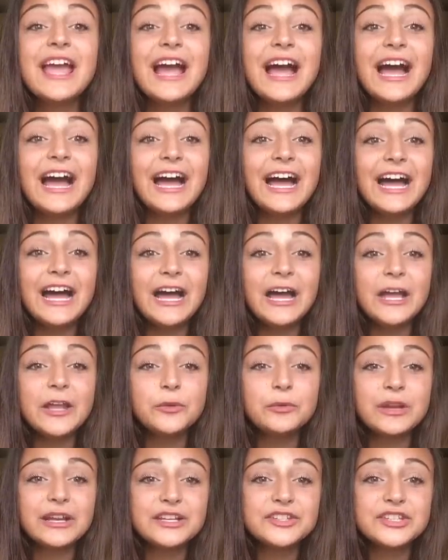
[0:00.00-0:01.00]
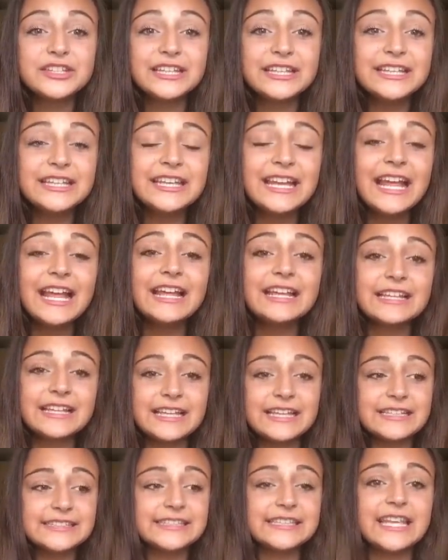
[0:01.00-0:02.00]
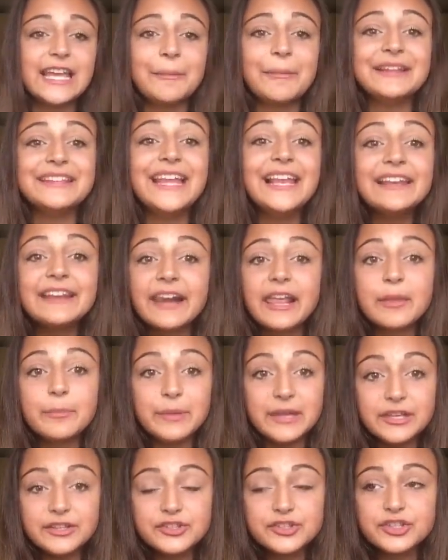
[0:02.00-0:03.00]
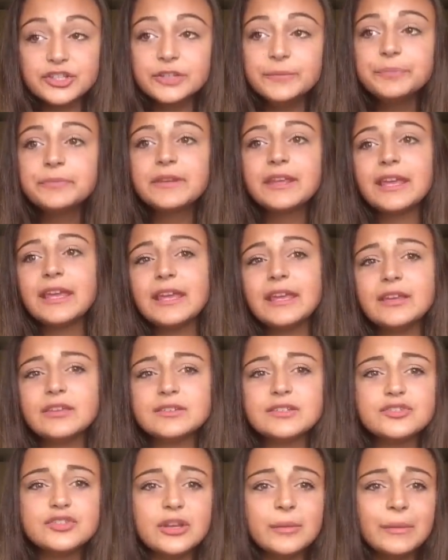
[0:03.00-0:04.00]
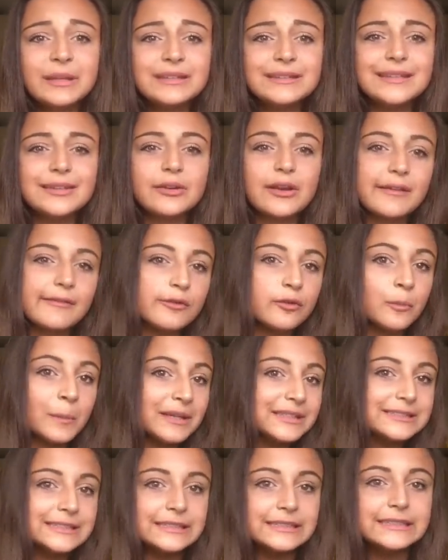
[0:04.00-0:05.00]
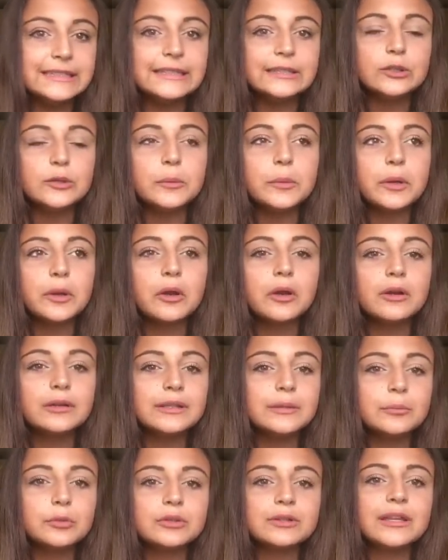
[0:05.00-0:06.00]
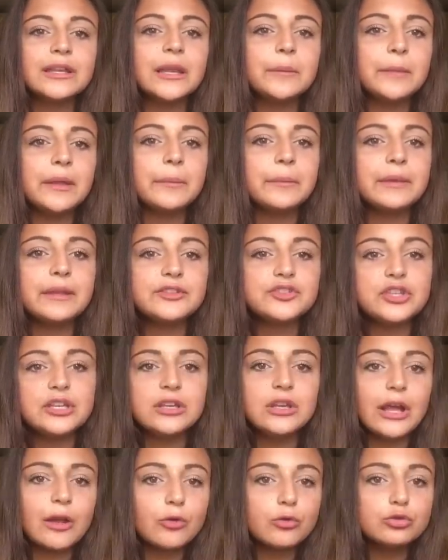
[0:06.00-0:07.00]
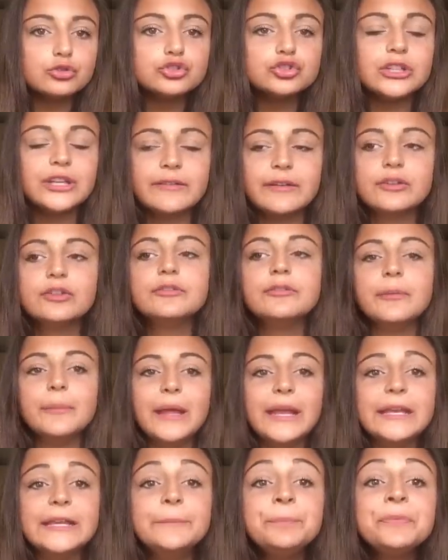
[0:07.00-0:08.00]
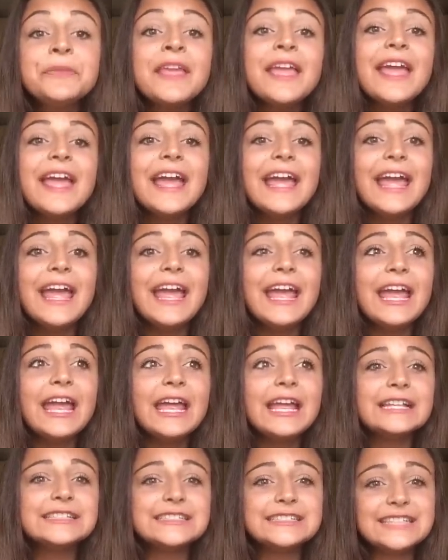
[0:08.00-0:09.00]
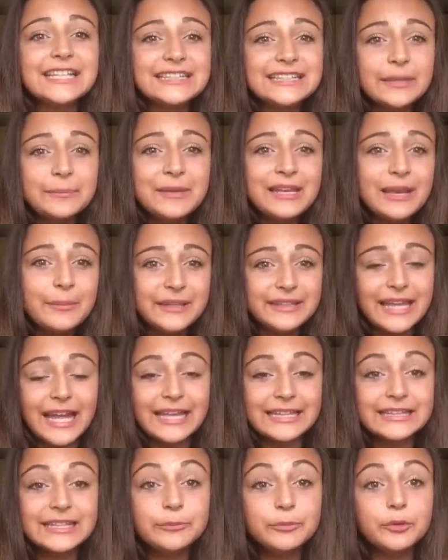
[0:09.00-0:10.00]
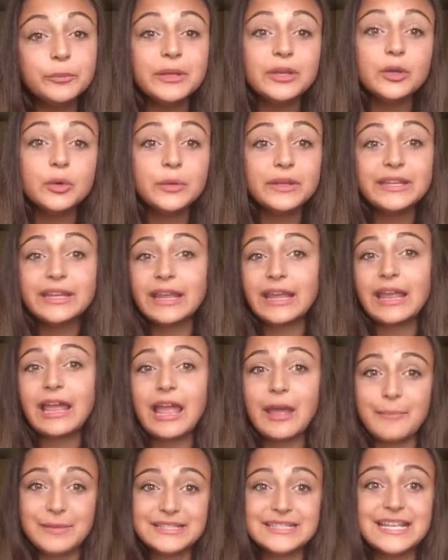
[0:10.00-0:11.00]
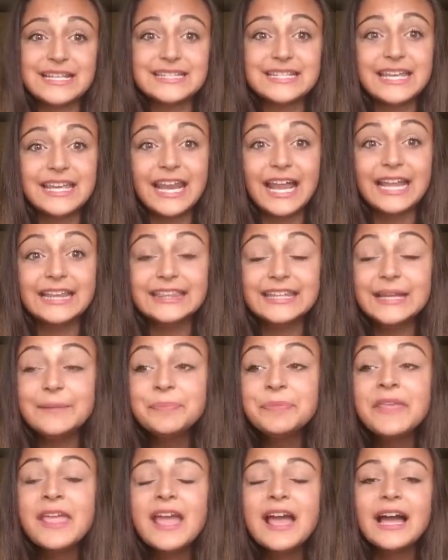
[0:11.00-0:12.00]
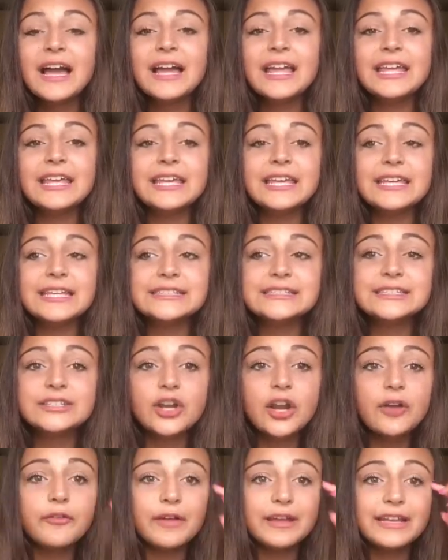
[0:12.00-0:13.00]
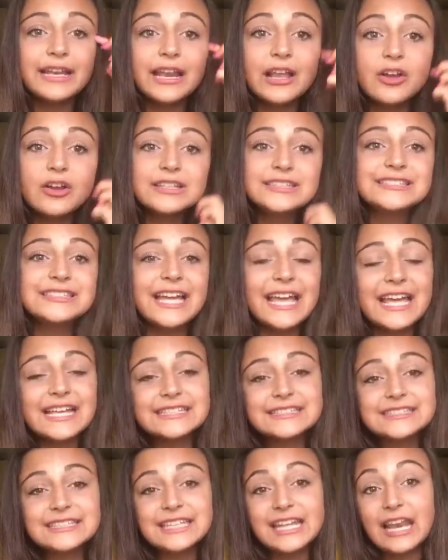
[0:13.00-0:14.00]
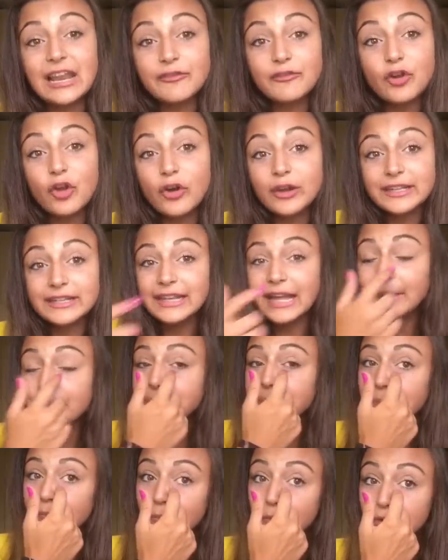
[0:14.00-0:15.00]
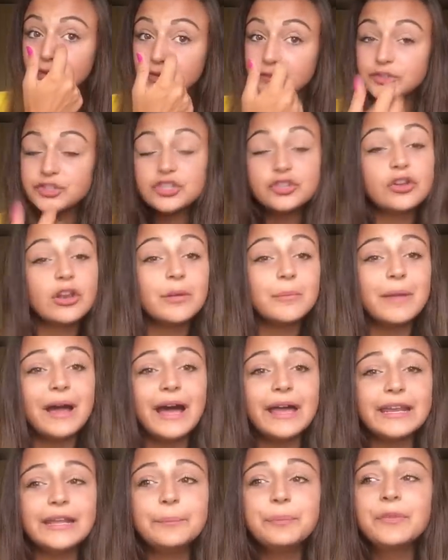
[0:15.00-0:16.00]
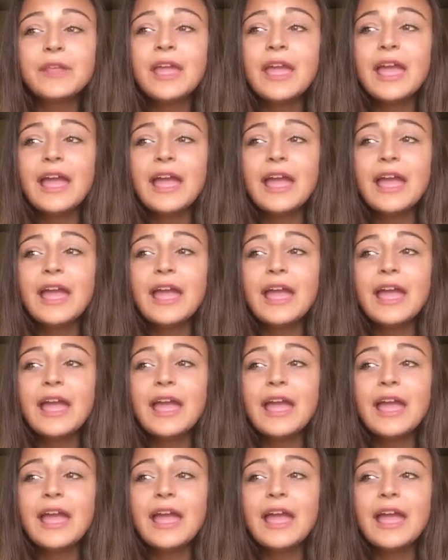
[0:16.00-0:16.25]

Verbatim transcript: uh, in una cittadina che si chiama Delray Beach che io sinceramente non avevo mai sentito però tipo degli miei amici la conoscevano va bene eh, 60.000 abitanti più o meno quindi è abbastanza grande e si trova nella costa est della Florida, molto vicino al mare,